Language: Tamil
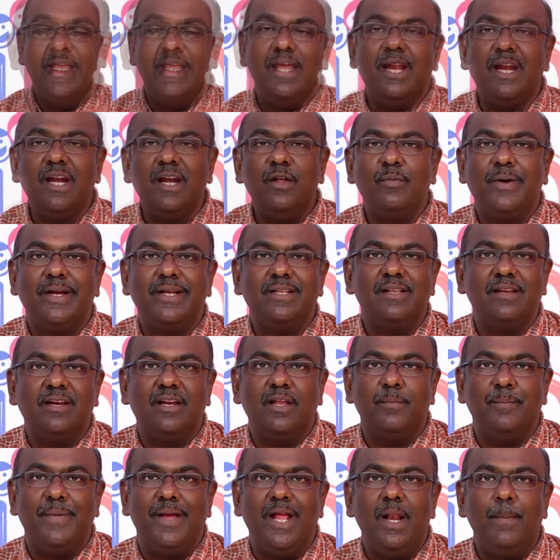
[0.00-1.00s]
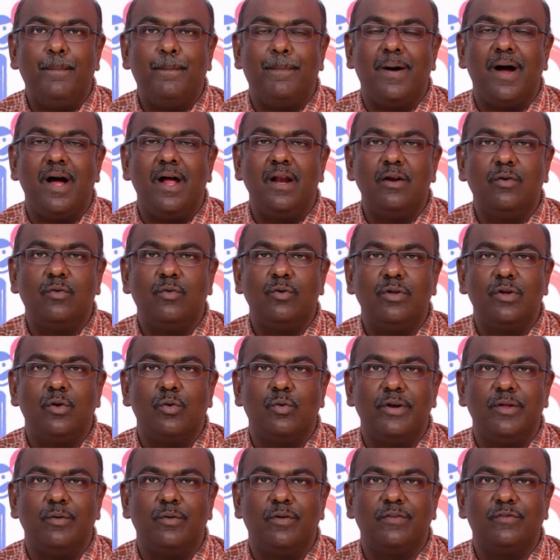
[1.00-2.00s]
இரண்டு வயதிற்கு மேல் பால்
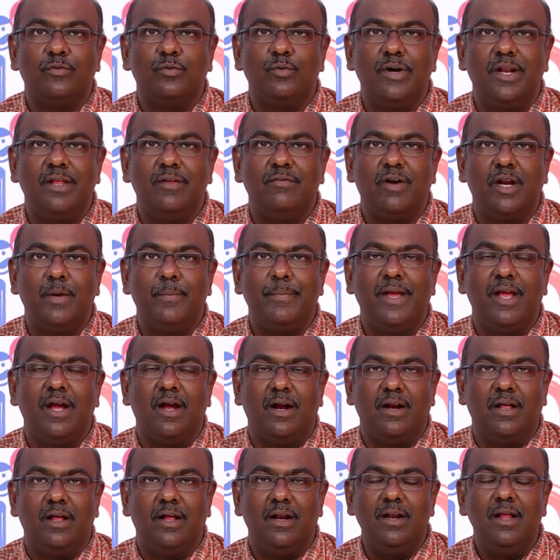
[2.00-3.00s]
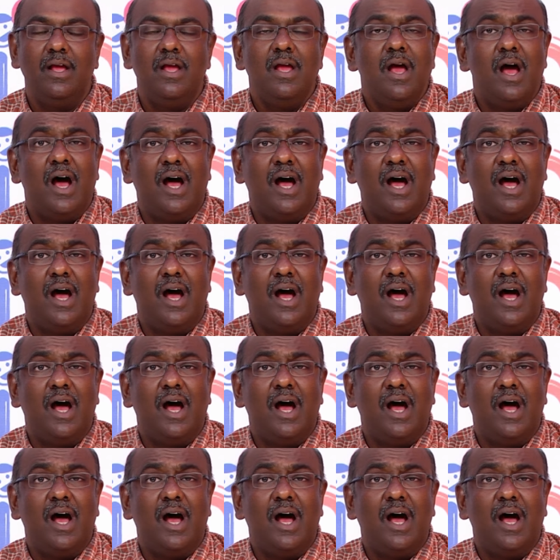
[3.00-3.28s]
கொடுக்கக்கூடிய ஒரு சூழ்நிலை வறுமையானால்